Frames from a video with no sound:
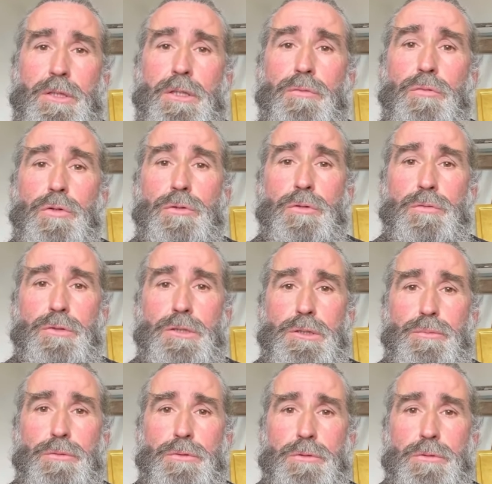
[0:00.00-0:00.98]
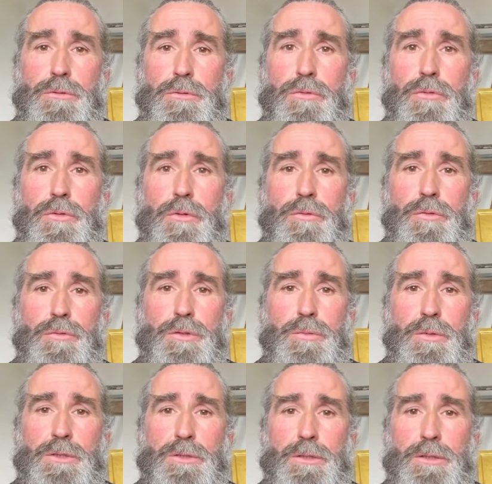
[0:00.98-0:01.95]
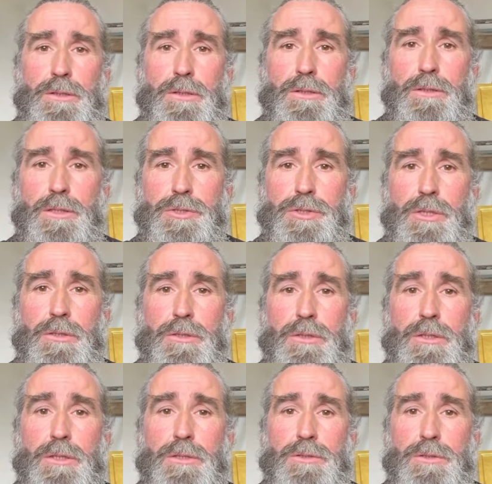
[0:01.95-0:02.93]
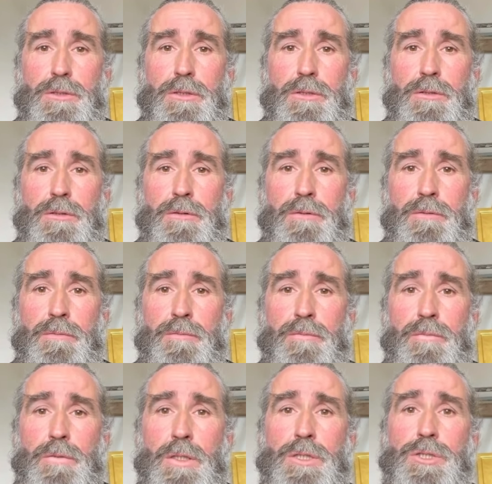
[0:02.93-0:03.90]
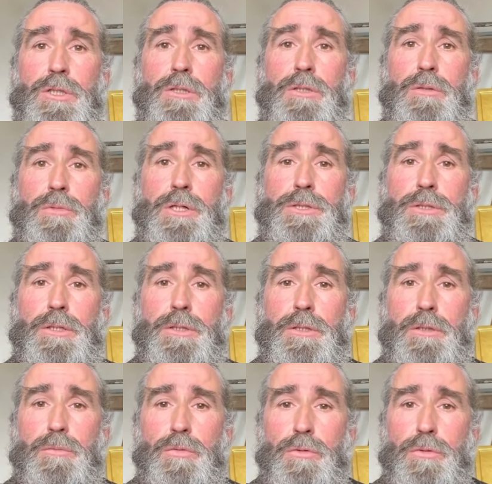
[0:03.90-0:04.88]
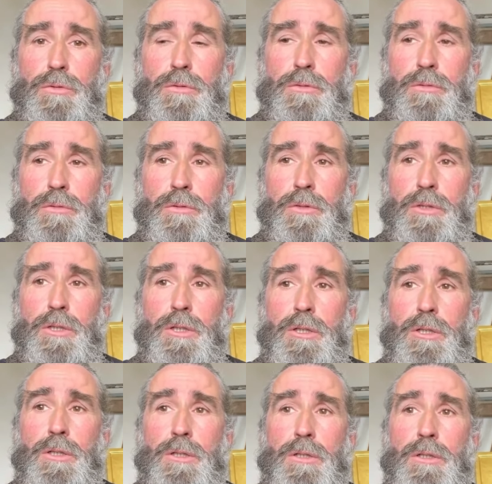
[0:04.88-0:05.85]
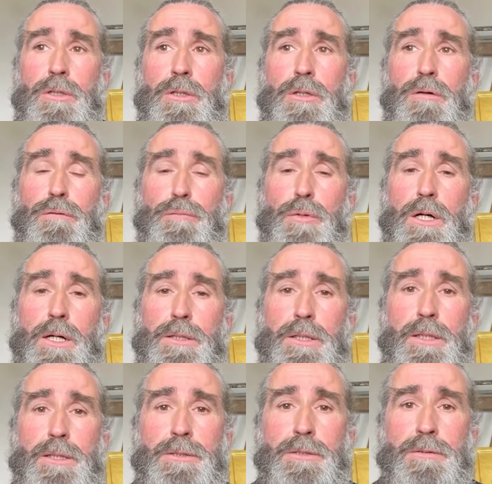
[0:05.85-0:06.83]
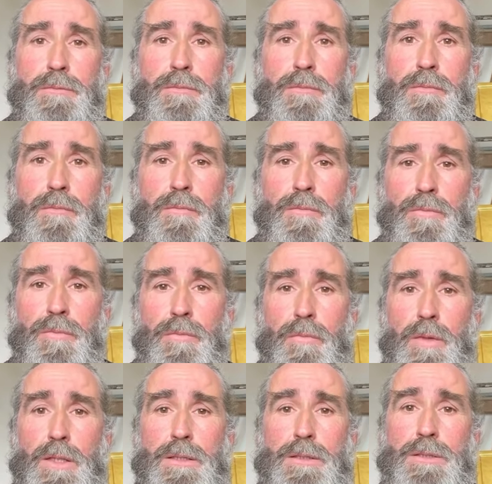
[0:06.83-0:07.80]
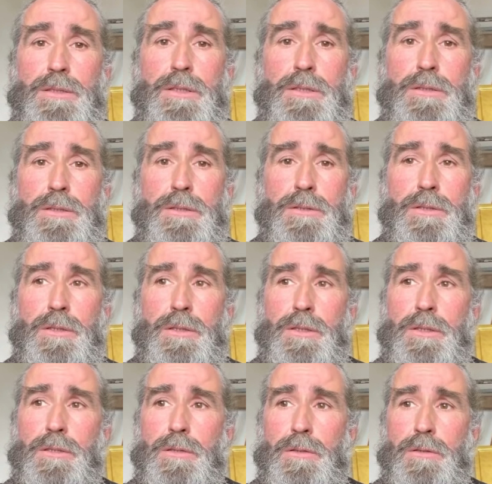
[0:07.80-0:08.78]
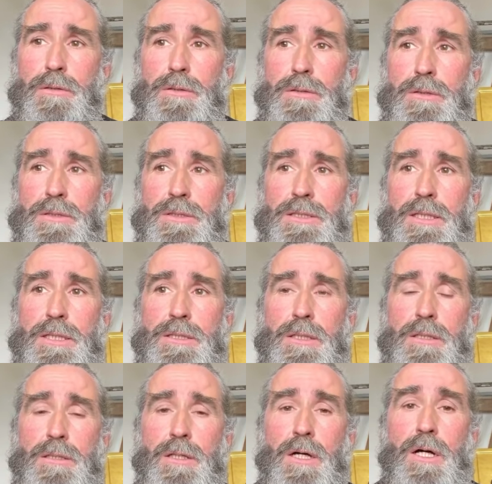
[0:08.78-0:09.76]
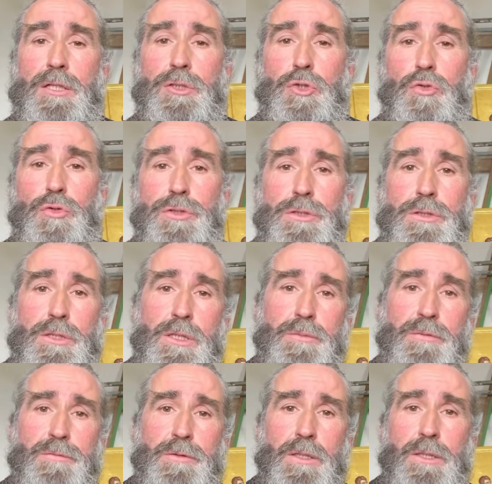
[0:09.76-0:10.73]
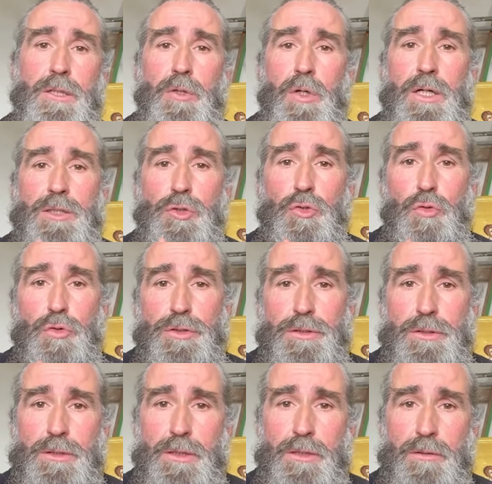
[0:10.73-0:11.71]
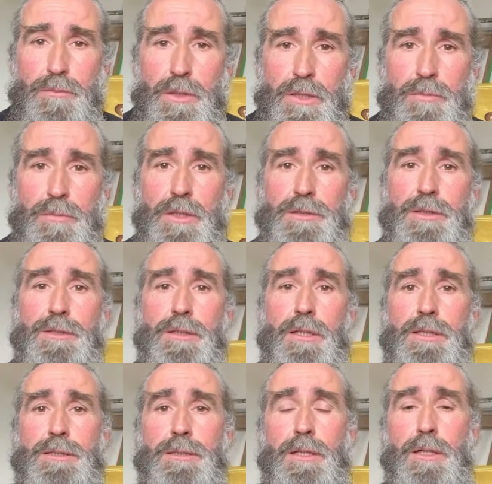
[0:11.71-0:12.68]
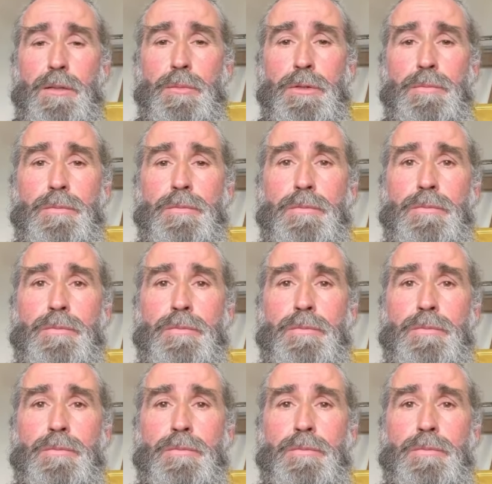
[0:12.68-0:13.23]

И вот он весь путь духовного спасения от начала до конца. Начало обращения к Богу. В покаянии середина – это деятельная, осознанная, повторяю, осознанная борьба со страстями.